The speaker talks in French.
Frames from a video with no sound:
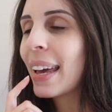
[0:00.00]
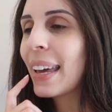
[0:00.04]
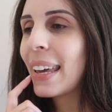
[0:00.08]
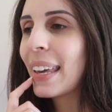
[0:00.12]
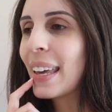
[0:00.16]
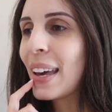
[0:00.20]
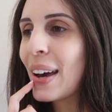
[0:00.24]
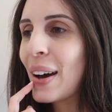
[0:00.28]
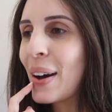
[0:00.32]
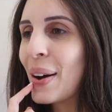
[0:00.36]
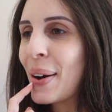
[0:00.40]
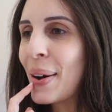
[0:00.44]

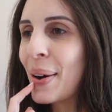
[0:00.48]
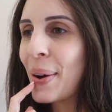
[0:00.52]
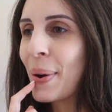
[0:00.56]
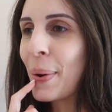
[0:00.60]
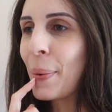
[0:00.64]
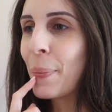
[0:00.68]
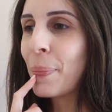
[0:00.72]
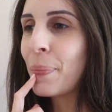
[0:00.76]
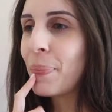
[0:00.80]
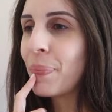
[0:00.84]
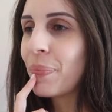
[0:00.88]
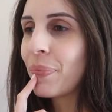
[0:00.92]
Et
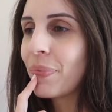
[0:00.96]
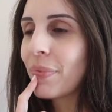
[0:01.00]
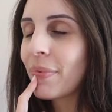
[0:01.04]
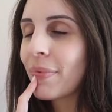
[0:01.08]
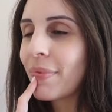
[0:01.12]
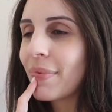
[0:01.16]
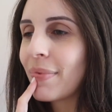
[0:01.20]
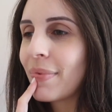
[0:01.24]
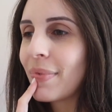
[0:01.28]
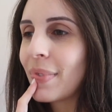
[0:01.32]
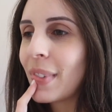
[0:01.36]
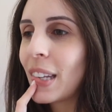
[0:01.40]
euh,
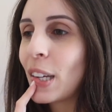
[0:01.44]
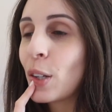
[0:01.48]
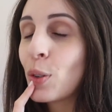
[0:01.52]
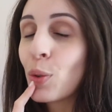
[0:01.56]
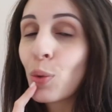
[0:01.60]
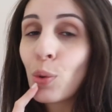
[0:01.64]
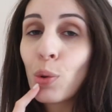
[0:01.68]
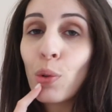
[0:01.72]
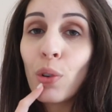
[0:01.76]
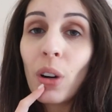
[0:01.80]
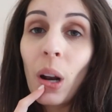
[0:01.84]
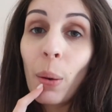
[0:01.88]
Et
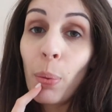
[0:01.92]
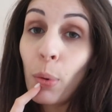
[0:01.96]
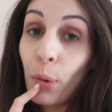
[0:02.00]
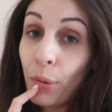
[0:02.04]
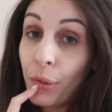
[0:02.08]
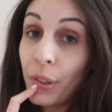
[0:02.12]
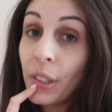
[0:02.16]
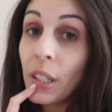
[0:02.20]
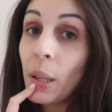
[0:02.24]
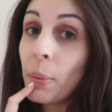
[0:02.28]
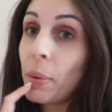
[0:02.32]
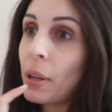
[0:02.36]
du coup voilà
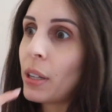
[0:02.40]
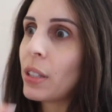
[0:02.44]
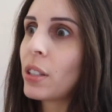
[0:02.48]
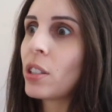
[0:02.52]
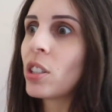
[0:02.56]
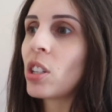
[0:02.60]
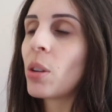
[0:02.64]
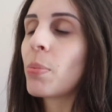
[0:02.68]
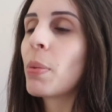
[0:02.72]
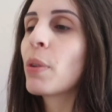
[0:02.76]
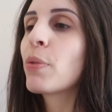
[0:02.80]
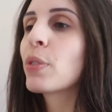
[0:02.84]
profitez bien
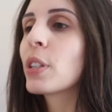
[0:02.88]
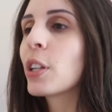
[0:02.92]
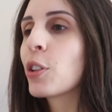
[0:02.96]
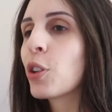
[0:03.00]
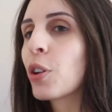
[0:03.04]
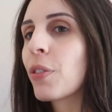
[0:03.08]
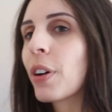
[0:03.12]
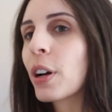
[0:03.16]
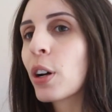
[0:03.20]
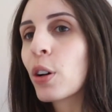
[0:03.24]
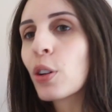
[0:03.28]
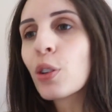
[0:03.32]
si jamais vous
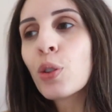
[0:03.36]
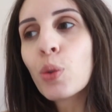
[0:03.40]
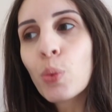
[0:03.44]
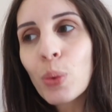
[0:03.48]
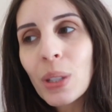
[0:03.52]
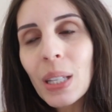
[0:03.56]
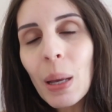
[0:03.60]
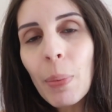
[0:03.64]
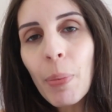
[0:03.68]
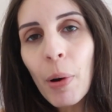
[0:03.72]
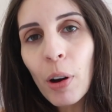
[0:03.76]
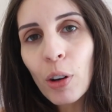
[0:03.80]
êtes en vacances Nous
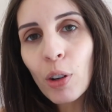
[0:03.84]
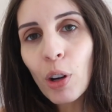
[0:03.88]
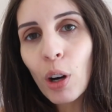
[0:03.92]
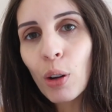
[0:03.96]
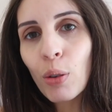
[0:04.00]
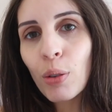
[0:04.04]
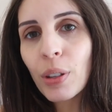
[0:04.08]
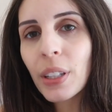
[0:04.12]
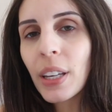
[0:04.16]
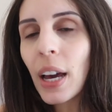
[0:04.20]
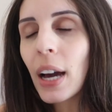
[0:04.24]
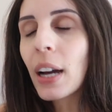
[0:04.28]
c'est pas
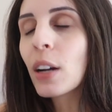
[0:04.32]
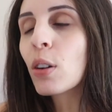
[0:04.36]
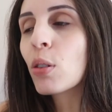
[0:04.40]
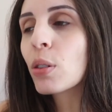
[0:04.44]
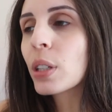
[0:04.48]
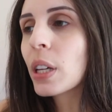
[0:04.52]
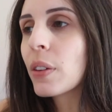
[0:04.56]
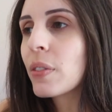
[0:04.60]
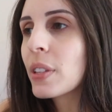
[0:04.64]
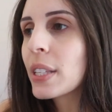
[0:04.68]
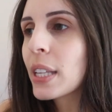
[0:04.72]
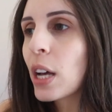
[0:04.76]
encore le cas,
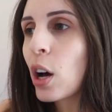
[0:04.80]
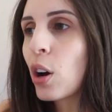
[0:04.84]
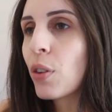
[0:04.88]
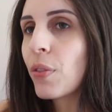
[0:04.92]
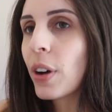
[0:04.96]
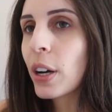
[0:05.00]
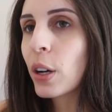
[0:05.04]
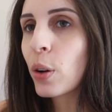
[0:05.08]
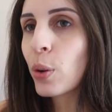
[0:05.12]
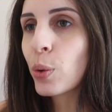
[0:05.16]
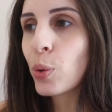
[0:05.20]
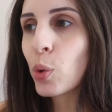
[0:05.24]
quand Kevin sera en
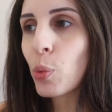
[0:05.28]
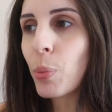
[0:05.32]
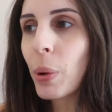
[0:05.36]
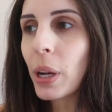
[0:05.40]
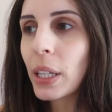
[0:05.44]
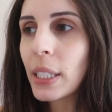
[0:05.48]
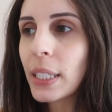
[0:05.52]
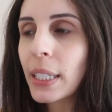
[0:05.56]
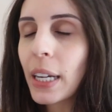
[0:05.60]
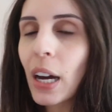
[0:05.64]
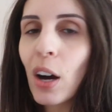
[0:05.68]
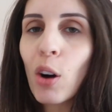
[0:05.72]
vacances on
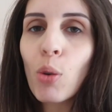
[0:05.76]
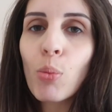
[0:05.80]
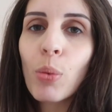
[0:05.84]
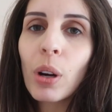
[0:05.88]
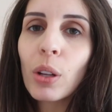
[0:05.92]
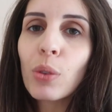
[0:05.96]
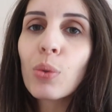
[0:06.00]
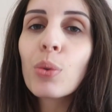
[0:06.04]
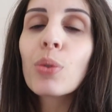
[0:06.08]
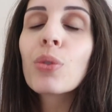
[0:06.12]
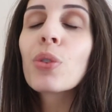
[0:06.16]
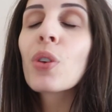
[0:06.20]
partira au
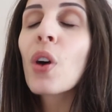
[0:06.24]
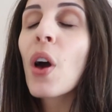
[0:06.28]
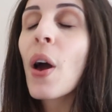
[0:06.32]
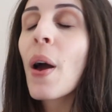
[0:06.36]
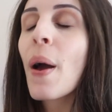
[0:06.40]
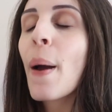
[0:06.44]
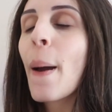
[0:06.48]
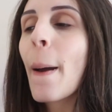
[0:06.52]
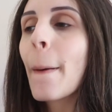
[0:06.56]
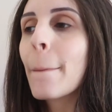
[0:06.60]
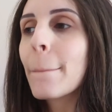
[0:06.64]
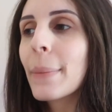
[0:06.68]
mois d'août
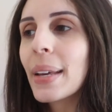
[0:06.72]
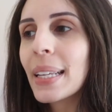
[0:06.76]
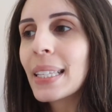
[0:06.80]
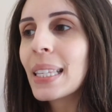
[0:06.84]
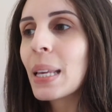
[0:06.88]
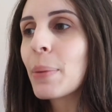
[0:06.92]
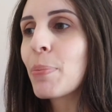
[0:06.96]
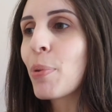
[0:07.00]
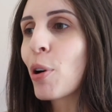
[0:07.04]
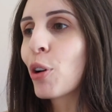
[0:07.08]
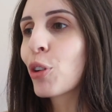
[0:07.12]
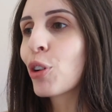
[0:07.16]
Mais
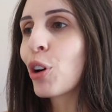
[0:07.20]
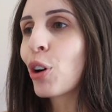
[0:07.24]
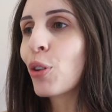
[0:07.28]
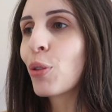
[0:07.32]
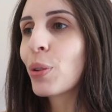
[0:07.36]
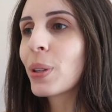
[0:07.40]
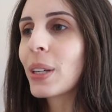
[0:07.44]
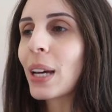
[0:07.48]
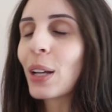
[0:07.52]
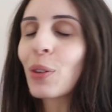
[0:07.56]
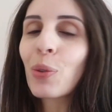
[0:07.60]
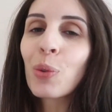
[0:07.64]
c'est pas encore
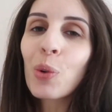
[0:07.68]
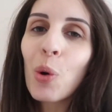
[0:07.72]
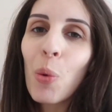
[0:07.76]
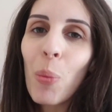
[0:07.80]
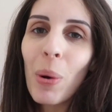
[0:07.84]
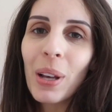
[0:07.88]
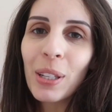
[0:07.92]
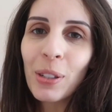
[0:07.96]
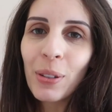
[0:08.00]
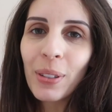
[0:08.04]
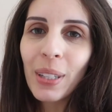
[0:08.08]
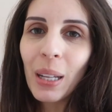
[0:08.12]
le cas donc on
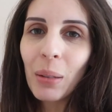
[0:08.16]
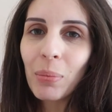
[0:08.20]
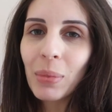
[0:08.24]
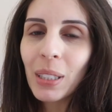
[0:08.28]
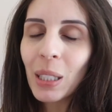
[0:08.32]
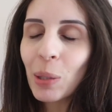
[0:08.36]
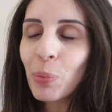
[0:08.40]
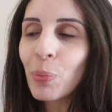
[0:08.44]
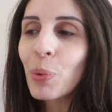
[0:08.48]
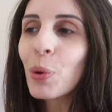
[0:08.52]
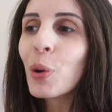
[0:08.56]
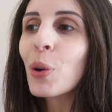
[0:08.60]
patiente un
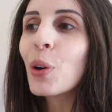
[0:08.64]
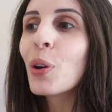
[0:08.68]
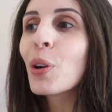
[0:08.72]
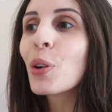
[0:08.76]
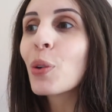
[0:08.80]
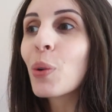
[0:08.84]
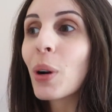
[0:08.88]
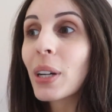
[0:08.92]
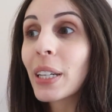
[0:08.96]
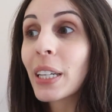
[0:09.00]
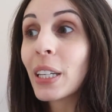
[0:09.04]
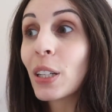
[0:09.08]
petit
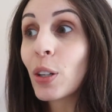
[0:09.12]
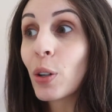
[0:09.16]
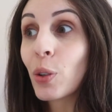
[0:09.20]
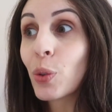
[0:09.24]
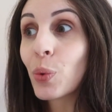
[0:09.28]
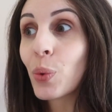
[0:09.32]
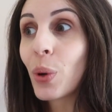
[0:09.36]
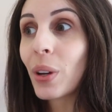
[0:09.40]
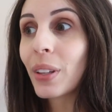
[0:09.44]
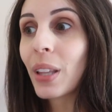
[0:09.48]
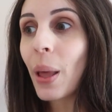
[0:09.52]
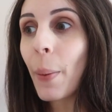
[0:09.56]
peu Quoi qu'il en
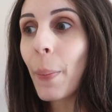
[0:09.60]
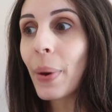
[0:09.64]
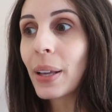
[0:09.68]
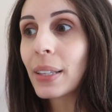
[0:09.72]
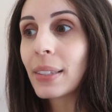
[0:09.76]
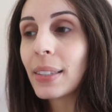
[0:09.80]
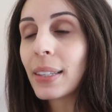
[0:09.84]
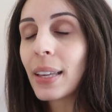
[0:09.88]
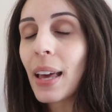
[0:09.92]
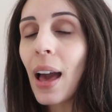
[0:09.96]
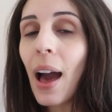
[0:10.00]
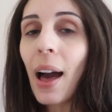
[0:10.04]
soit on a
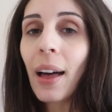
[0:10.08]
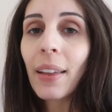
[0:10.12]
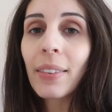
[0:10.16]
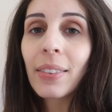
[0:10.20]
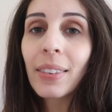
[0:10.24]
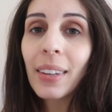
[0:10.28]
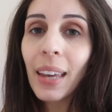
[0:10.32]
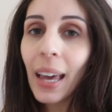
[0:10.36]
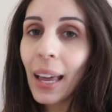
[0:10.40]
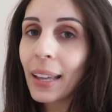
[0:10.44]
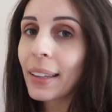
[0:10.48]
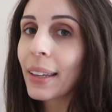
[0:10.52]
passé un
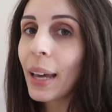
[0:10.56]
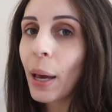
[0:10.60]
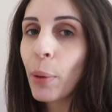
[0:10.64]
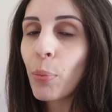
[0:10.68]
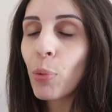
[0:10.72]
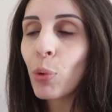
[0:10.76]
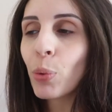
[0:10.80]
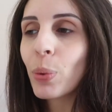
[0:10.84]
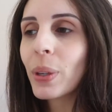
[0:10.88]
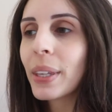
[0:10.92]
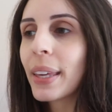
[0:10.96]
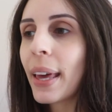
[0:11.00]
très très
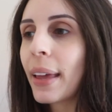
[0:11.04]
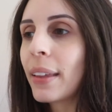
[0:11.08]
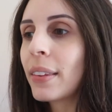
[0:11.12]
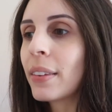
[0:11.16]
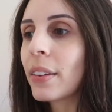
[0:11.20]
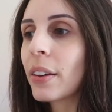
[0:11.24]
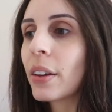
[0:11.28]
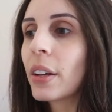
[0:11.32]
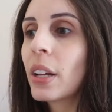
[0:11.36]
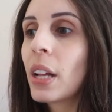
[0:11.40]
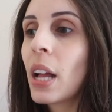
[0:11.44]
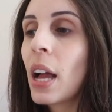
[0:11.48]
bon
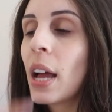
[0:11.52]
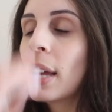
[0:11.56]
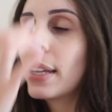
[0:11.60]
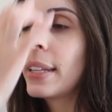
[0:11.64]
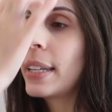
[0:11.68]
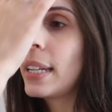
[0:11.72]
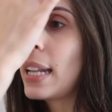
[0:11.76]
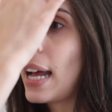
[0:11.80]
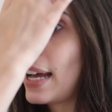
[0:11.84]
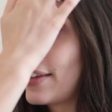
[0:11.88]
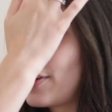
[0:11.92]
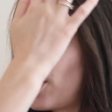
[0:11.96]
week-end
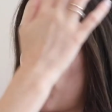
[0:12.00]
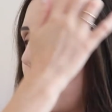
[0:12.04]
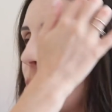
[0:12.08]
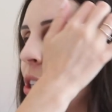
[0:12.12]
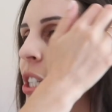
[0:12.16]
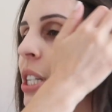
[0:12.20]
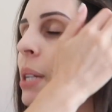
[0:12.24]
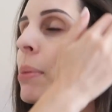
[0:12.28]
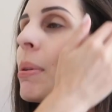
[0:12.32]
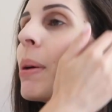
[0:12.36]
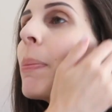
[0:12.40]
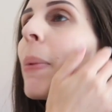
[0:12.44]
Nila a
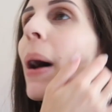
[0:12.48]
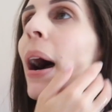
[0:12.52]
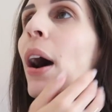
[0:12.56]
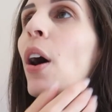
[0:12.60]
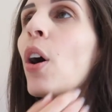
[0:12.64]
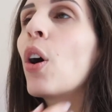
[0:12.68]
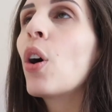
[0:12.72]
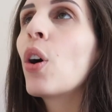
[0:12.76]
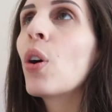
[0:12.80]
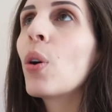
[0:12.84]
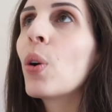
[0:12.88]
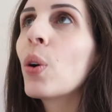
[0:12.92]
dormi chez mes
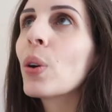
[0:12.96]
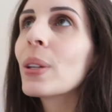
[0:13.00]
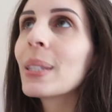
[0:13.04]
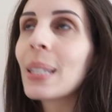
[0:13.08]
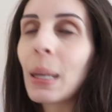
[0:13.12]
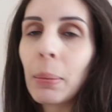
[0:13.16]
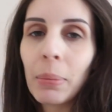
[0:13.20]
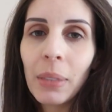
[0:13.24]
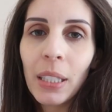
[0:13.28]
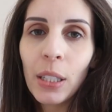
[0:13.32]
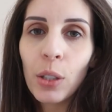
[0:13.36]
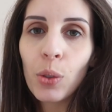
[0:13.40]
parents
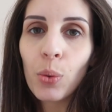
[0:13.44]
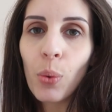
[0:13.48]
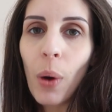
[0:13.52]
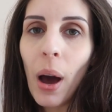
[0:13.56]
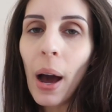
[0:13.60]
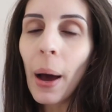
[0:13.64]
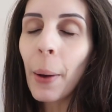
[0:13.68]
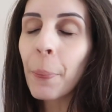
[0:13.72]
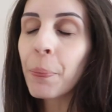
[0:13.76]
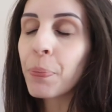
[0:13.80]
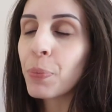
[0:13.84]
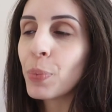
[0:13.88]
samedi
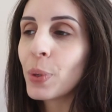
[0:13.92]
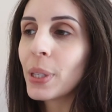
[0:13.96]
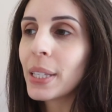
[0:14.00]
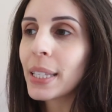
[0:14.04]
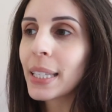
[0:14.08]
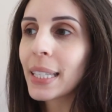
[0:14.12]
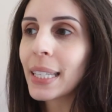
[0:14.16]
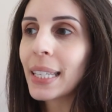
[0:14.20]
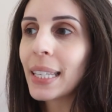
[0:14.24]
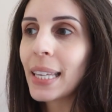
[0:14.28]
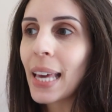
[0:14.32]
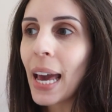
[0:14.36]
soir
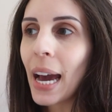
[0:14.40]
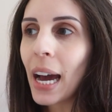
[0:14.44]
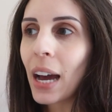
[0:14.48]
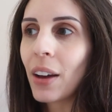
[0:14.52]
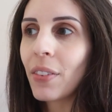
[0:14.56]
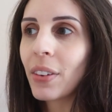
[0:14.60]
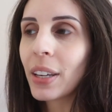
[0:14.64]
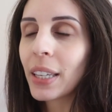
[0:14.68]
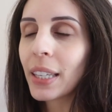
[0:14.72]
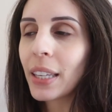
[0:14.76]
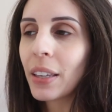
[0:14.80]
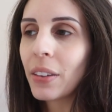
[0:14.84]
hier
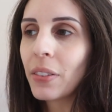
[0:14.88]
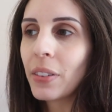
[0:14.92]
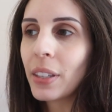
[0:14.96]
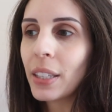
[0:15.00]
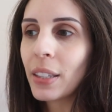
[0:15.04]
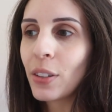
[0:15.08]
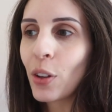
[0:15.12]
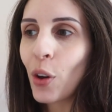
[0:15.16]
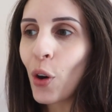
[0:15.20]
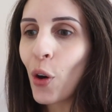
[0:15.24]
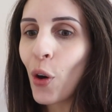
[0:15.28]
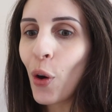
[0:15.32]
avec
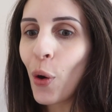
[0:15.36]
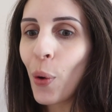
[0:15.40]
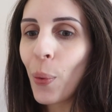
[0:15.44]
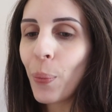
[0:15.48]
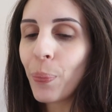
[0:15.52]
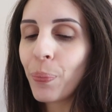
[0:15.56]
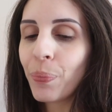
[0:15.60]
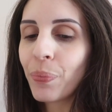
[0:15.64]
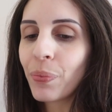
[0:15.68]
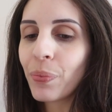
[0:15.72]
Kevin, euh,